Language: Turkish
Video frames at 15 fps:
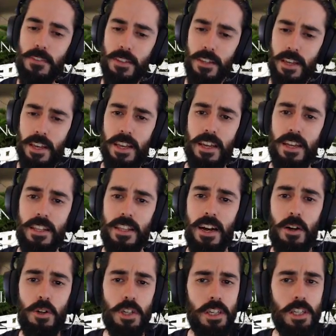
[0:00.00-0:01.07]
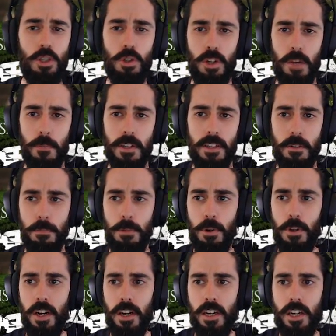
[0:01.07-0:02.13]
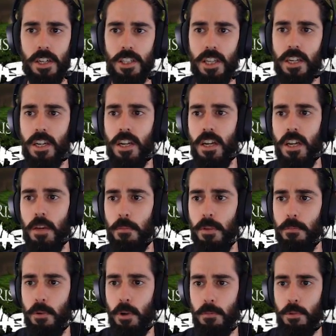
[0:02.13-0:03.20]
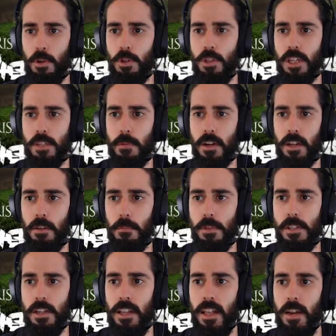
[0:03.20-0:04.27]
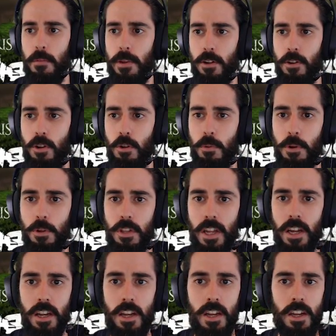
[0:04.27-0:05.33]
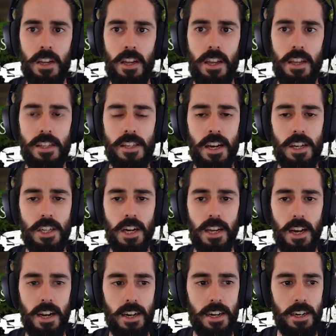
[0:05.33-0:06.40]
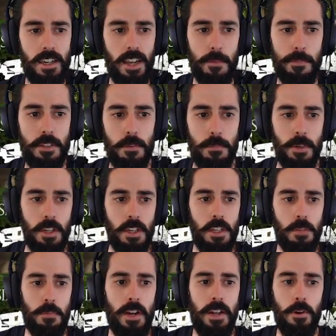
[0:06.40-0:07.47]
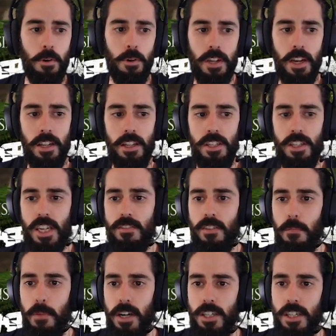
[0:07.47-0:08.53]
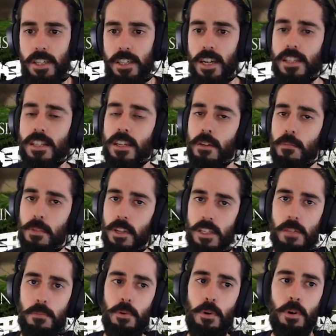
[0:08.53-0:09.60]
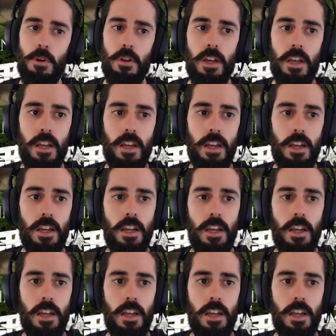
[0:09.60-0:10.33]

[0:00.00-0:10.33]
Ee, daha önce hiç oynamadığım bir oyun arkadaşlar. Bilmiyorum, göreceğiz bakalım bizi neler bekliyor bu oyunda. Ee, sadece ayarlarını yaptım. Play Online diyeceğiz ve başlayacağız. Nasıl bir oyun? Ee,